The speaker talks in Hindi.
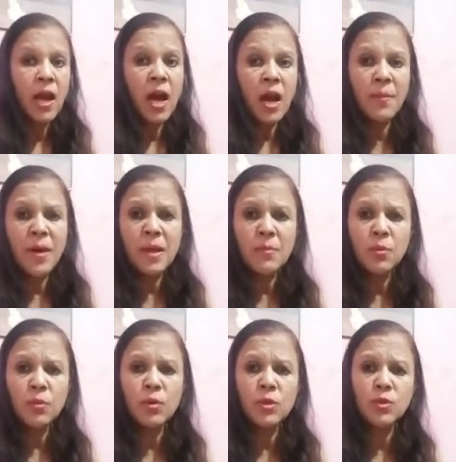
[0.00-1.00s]
हमारे
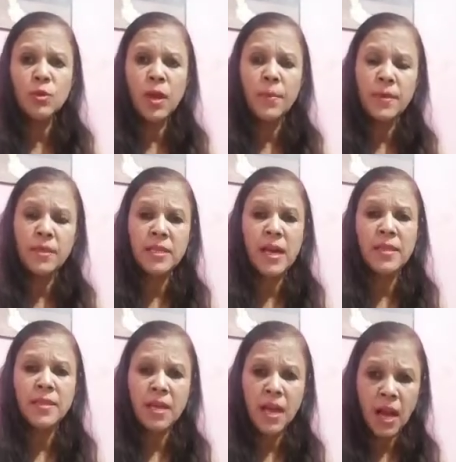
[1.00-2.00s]
पूर्वजों ने अपनी
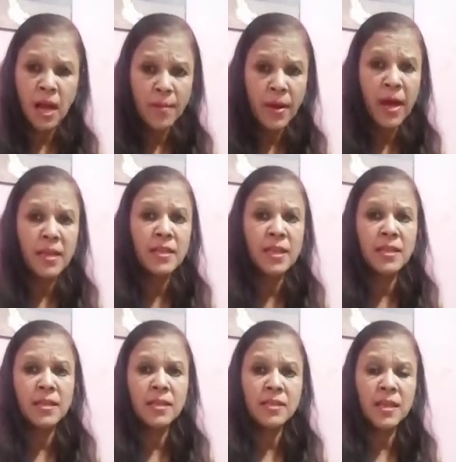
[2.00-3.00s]
जान दिया हमें
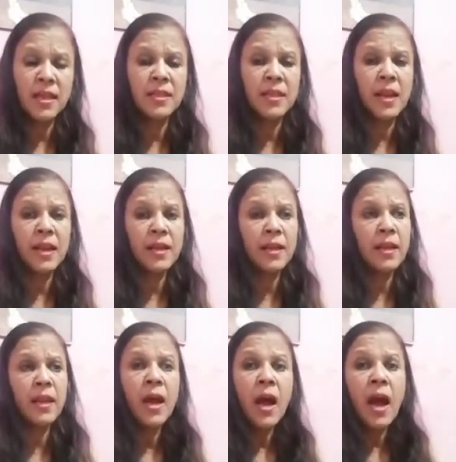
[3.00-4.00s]
आज़ादी की शांति लाने के
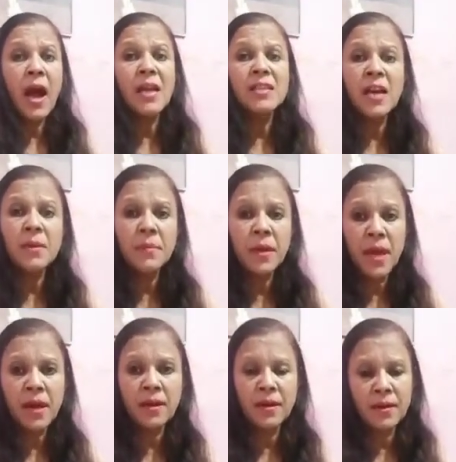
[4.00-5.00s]
लिए आज हम क्या
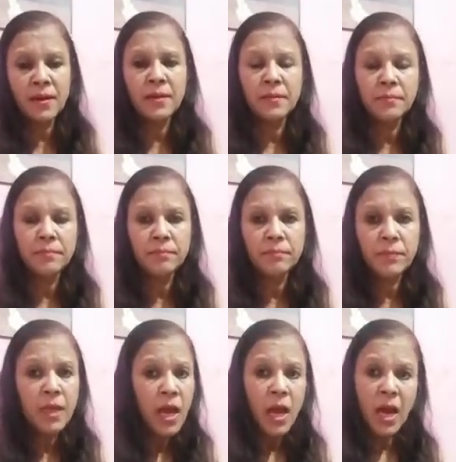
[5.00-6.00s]
कर रहे हैं
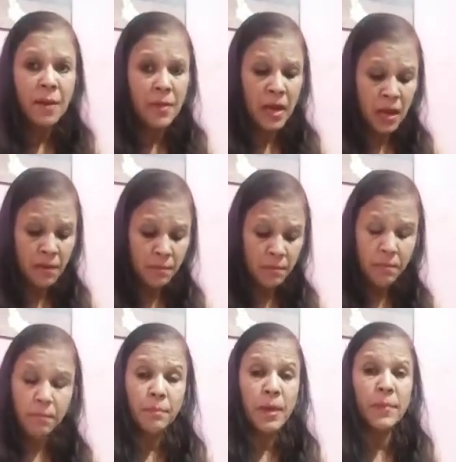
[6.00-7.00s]
हम हम
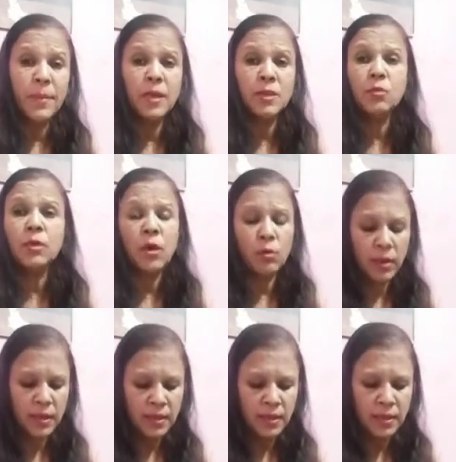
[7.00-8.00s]
मैं मानती हूँ राहुल
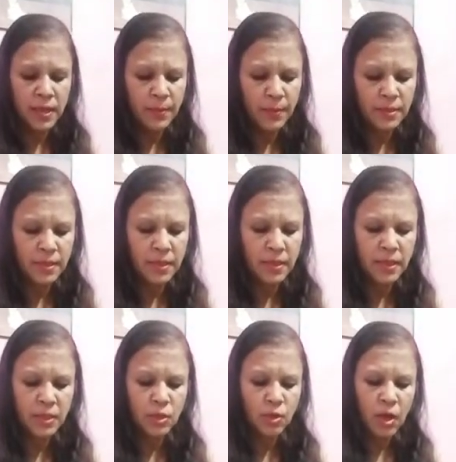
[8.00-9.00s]
गांधी नहीं पसंद है
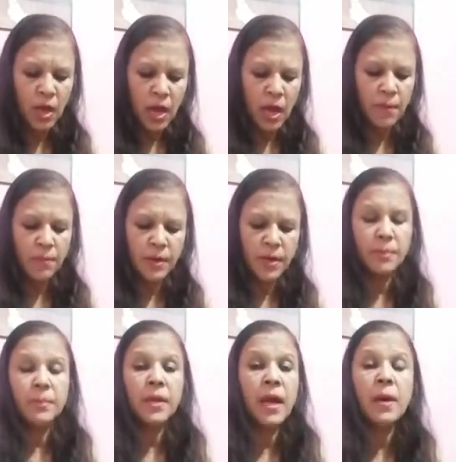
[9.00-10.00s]
किसी हम भी
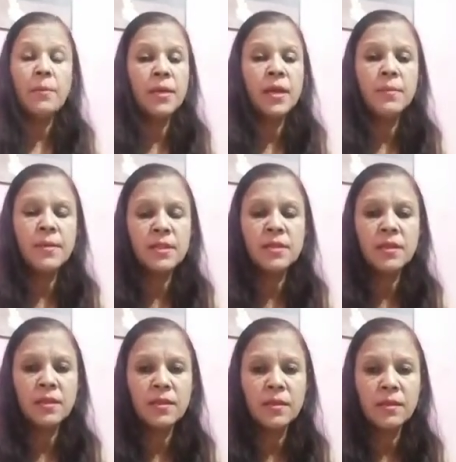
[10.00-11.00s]
नहीं हम भी नहीं पसंद
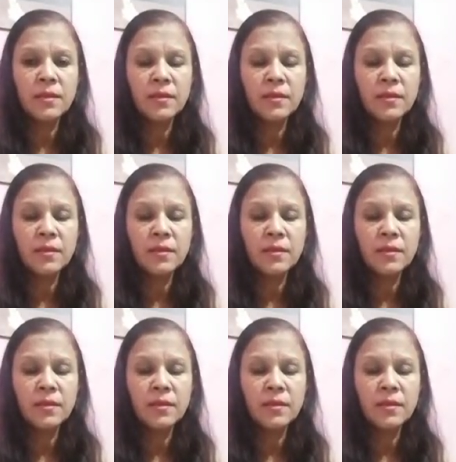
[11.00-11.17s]
करते